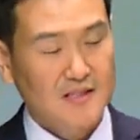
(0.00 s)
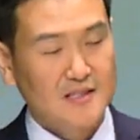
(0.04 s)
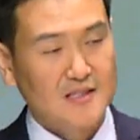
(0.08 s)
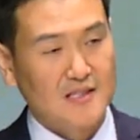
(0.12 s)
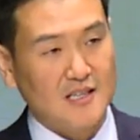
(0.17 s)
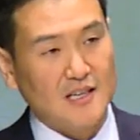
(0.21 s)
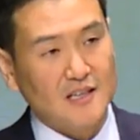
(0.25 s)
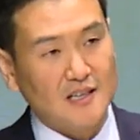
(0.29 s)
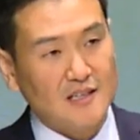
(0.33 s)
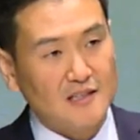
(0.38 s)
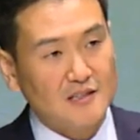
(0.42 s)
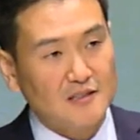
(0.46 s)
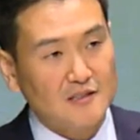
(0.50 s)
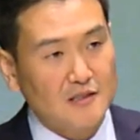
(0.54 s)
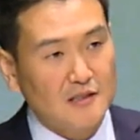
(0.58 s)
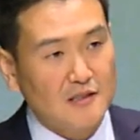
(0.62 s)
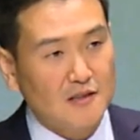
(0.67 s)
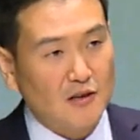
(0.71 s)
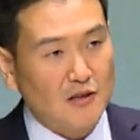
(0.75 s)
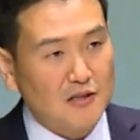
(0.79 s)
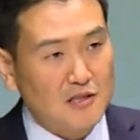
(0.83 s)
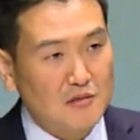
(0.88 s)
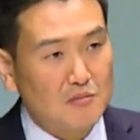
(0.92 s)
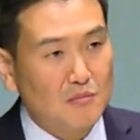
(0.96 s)

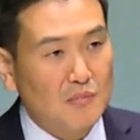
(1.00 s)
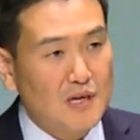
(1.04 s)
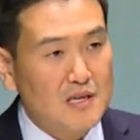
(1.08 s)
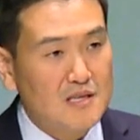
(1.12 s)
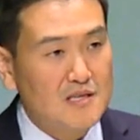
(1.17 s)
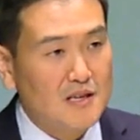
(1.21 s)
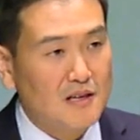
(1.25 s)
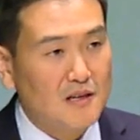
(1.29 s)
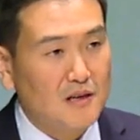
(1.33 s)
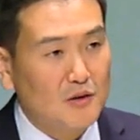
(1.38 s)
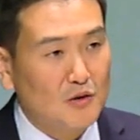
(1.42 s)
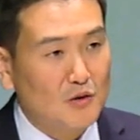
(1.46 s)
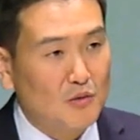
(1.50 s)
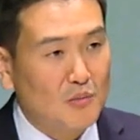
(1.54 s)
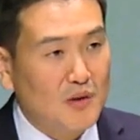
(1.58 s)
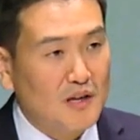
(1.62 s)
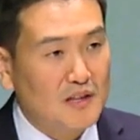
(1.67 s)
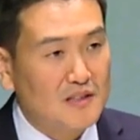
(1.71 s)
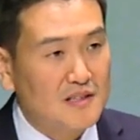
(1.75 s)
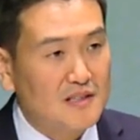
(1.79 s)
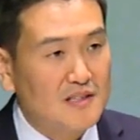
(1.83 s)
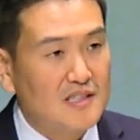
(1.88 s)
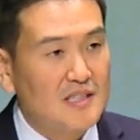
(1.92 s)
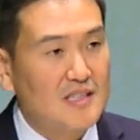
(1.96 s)
자기들을 거짓말장애로
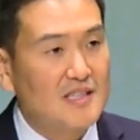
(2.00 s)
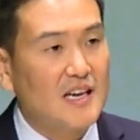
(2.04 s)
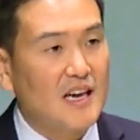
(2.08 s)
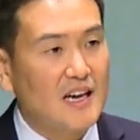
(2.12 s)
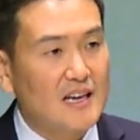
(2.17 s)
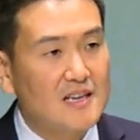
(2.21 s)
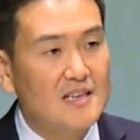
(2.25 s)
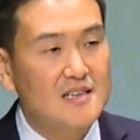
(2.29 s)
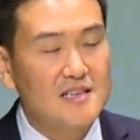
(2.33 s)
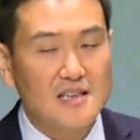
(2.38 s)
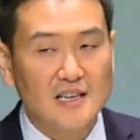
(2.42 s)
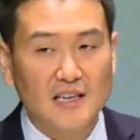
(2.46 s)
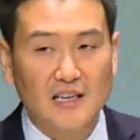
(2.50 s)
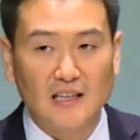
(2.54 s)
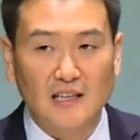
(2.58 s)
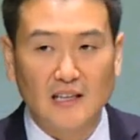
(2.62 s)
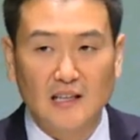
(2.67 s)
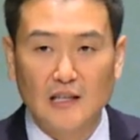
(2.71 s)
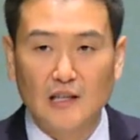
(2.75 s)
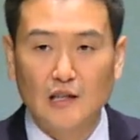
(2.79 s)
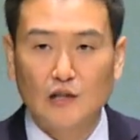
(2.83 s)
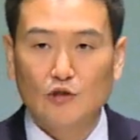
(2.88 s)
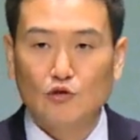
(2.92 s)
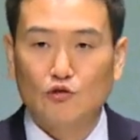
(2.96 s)
만든 이 엘리야
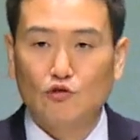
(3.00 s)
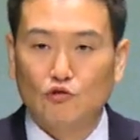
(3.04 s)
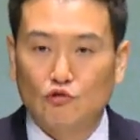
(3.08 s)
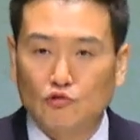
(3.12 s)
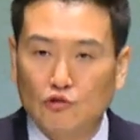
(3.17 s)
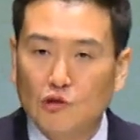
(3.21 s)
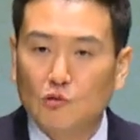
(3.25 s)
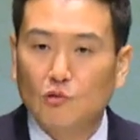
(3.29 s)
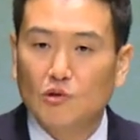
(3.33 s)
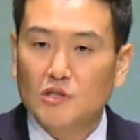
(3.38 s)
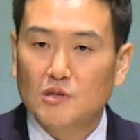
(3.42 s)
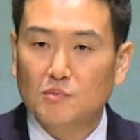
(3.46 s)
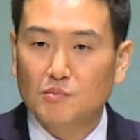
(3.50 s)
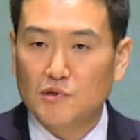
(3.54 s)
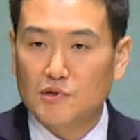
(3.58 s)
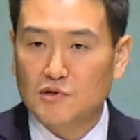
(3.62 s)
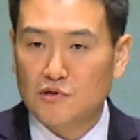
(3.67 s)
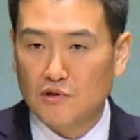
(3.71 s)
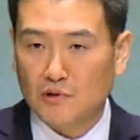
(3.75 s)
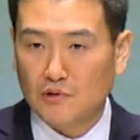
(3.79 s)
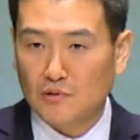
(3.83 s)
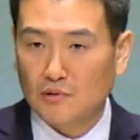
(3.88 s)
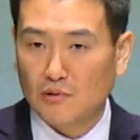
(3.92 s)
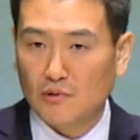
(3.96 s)
죽이고 싶을
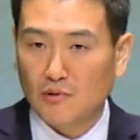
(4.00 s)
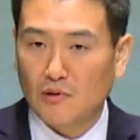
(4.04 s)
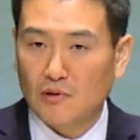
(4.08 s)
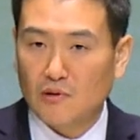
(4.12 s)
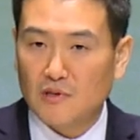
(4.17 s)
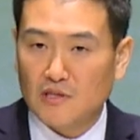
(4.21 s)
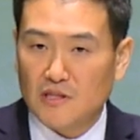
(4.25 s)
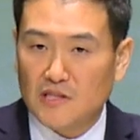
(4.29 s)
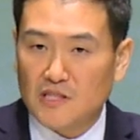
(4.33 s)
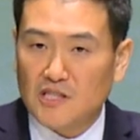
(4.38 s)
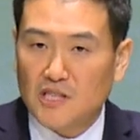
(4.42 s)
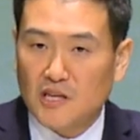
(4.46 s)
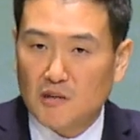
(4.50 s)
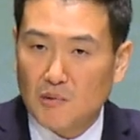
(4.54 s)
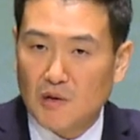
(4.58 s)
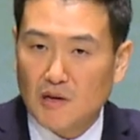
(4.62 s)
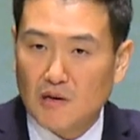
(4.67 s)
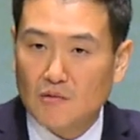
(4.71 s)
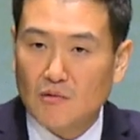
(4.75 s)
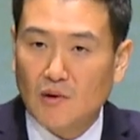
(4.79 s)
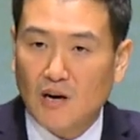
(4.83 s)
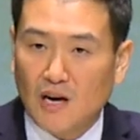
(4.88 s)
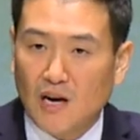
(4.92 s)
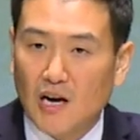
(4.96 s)
정도로
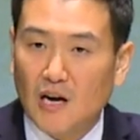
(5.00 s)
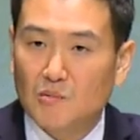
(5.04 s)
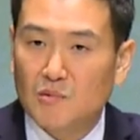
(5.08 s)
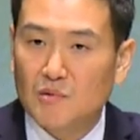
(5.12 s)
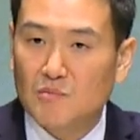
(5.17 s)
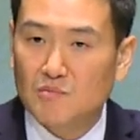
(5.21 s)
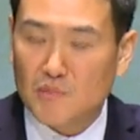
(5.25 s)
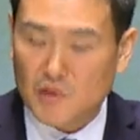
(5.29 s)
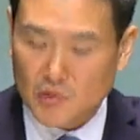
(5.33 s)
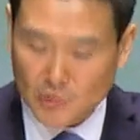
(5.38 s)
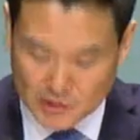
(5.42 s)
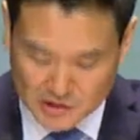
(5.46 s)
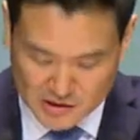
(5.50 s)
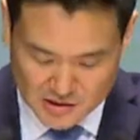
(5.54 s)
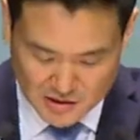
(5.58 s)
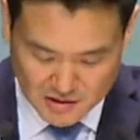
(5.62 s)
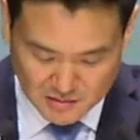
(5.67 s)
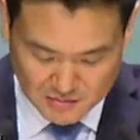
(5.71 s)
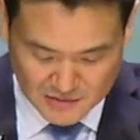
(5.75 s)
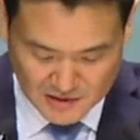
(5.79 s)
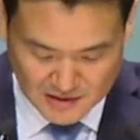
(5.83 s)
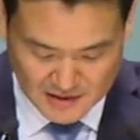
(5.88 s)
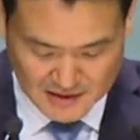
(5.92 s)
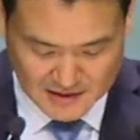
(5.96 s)
이세벨과 아합은 미웠을
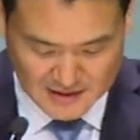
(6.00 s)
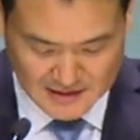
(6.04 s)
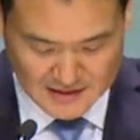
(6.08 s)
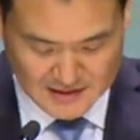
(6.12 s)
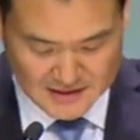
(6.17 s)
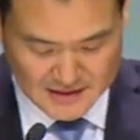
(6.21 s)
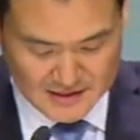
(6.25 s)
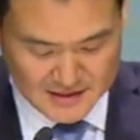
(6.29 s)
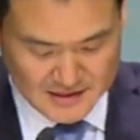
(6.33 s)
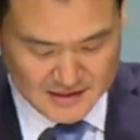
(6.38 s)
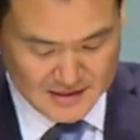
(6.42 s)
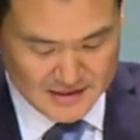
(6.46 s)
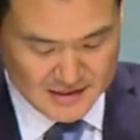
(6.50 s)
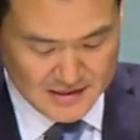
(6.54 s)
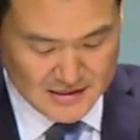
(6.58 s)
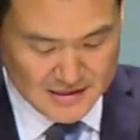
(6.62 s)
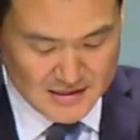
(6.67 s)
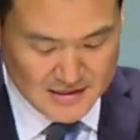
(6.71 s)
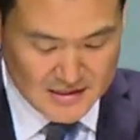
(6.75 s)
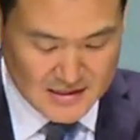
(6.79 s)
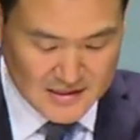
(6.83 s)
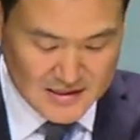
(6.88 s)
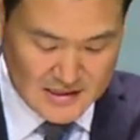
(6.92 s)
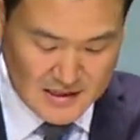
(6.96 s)
겁니다.
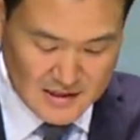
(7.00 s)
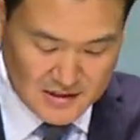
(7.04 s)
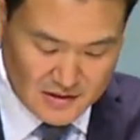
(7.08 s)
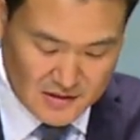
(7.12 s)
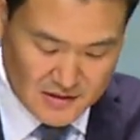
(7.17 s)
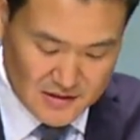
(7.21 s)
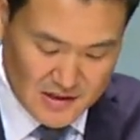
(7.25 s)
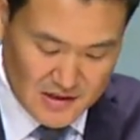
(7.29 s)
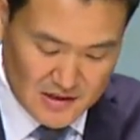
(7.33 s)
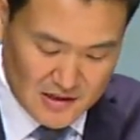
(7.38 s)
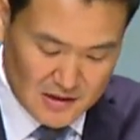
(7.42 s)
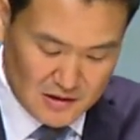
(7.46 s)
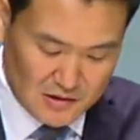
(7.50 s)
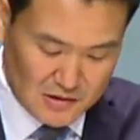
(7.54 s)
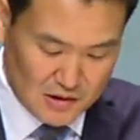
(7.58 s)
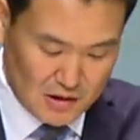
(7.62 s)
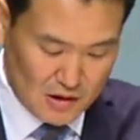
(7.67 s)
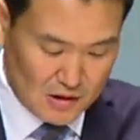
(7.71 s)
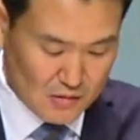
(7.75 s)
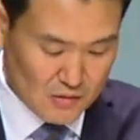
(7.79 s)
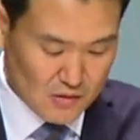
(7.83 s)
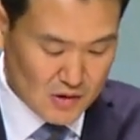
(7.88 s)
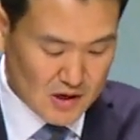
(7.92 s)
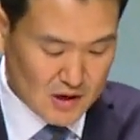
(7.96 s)
자, 그런데 이런
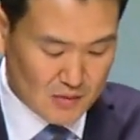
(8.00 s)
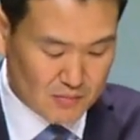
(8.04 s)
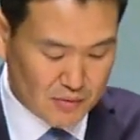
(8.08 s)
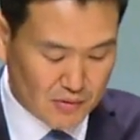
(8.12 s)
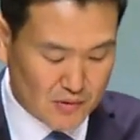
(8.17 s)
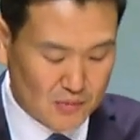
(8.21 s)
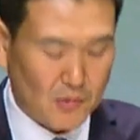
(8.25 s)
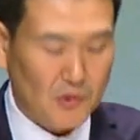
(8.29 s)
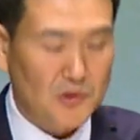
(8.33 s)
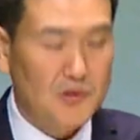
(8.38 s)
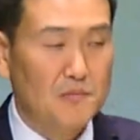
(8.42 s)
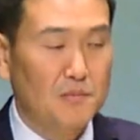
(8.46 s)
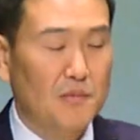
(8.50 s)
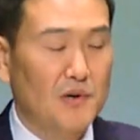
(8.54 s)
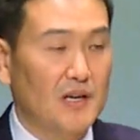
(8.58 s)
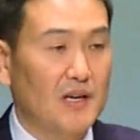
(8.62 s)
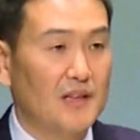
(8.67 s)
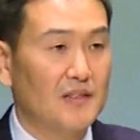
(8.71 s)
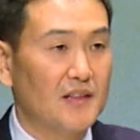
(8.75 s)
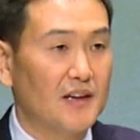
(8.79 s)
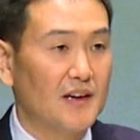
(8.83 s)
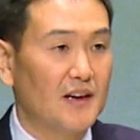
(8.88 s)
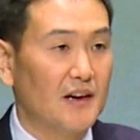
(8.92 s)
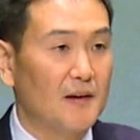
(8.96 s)
결과가 불보듯
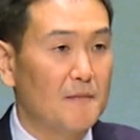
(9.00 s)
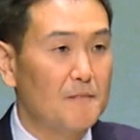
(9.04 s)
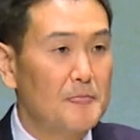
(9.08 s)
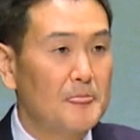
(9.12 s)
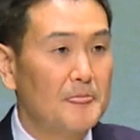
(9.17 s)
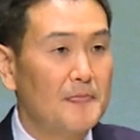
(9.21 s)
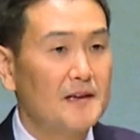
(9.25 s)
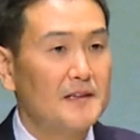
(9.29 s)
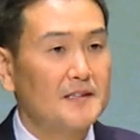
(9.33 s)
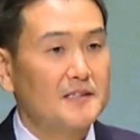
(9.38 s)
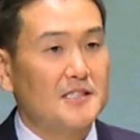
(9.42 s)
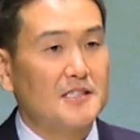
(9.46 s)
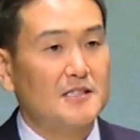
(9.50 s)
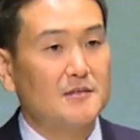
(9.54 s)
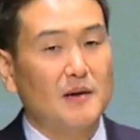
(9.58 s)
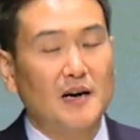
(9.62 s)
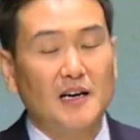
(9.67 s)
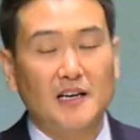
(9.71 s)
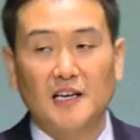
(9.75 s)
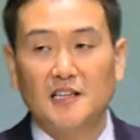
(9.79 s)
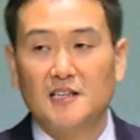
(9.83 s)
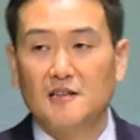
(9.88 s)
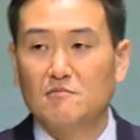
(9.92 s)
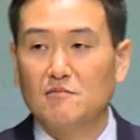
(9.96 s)
뻔한데 지금
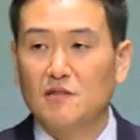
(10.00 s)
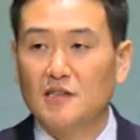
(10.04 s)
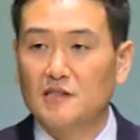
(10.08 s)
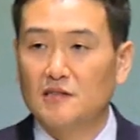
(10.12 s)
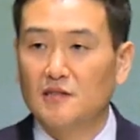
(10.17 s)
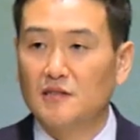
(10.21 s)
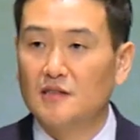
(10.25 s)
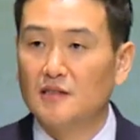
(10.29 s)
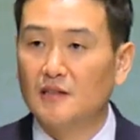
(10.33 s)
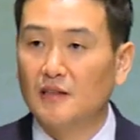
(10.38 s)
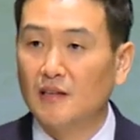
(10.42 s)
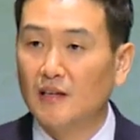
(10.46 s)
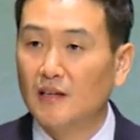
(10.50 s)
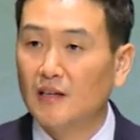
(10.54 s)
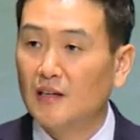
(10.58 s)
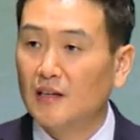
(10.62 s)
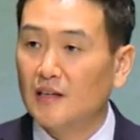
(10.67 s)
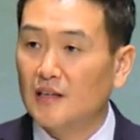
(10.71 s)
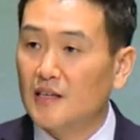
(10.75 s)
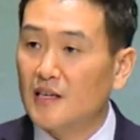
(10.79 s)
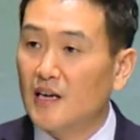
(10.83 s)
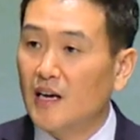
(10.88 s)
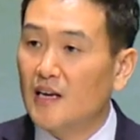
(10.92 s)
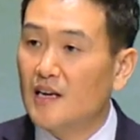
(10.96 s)
하나님께서는
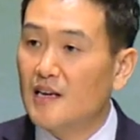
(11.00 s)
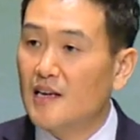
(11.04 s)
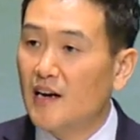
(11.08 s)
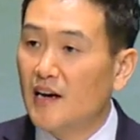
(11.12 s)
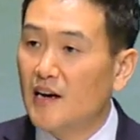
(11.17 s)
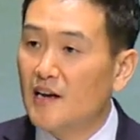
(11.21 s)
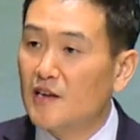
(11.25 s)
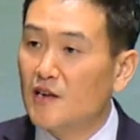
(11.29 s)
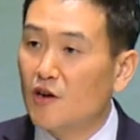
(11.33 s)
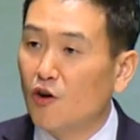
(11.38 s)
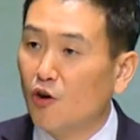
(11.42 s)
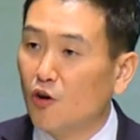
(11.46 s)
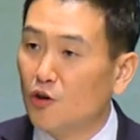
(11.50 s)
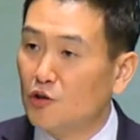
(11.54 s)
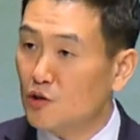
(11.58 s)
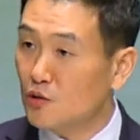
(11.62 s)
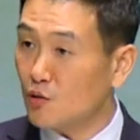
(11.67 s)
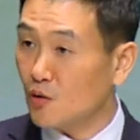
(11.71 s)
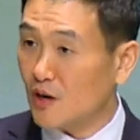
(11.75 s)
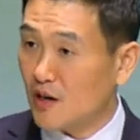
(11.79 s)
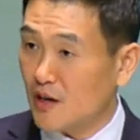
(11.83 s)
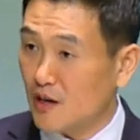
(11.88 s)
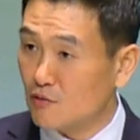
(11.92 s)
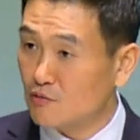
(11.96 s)
이 엘리야에게
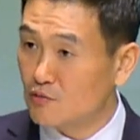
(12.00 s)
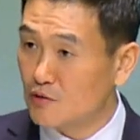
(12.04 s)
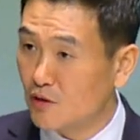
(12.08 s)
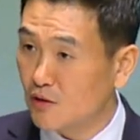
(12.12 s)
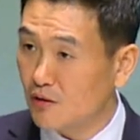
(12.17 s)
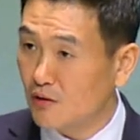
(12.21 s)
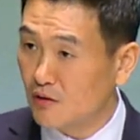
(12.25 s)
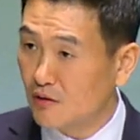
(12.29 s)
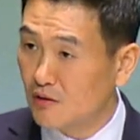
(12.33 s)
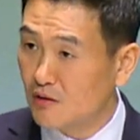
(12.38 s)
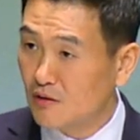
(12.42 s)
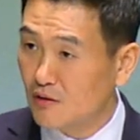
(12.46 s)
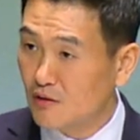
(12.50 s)
어디로 가라고요?